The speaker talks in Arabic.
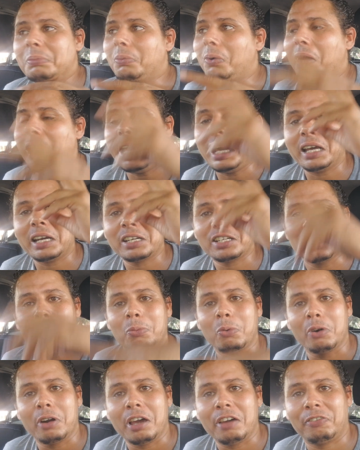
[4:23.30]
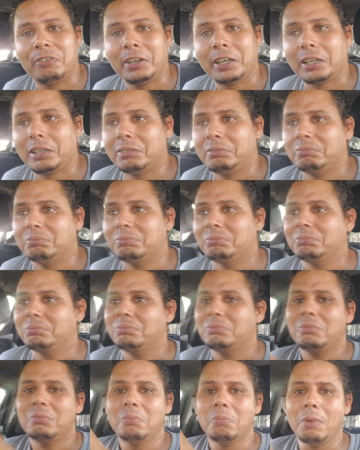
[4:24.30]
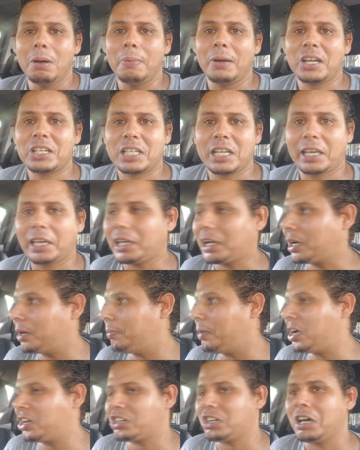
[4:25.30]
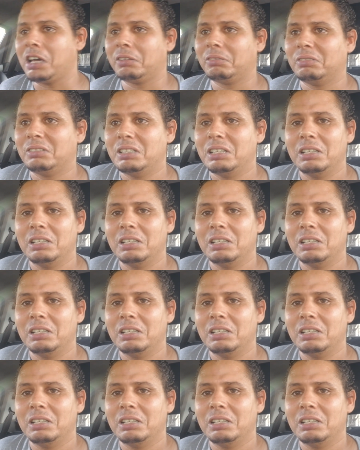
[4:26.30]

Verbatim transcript: والحرشه منافق ما باغيش الخير للبشر